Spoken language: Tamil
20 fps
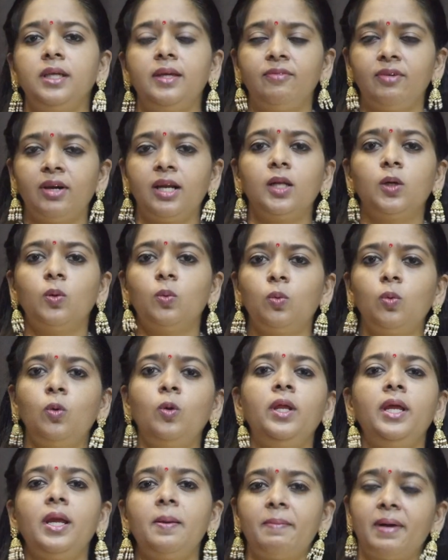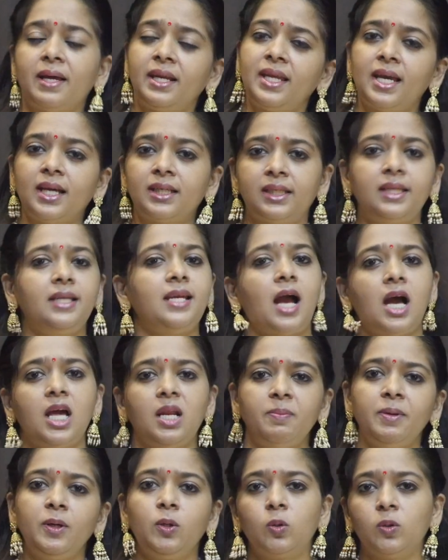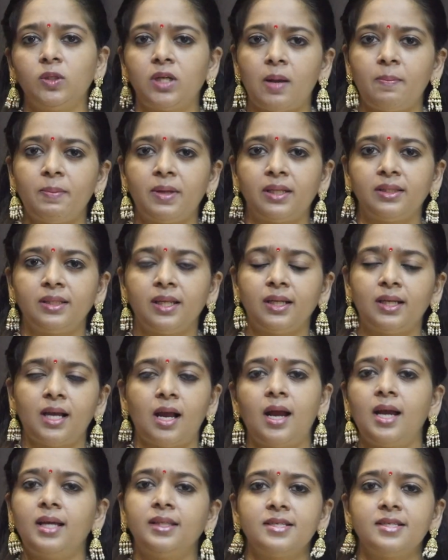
இவங்களுக்கு ஊரிய மரியாதை யாருமே கொடுக்காம இருந்திருக்காங்க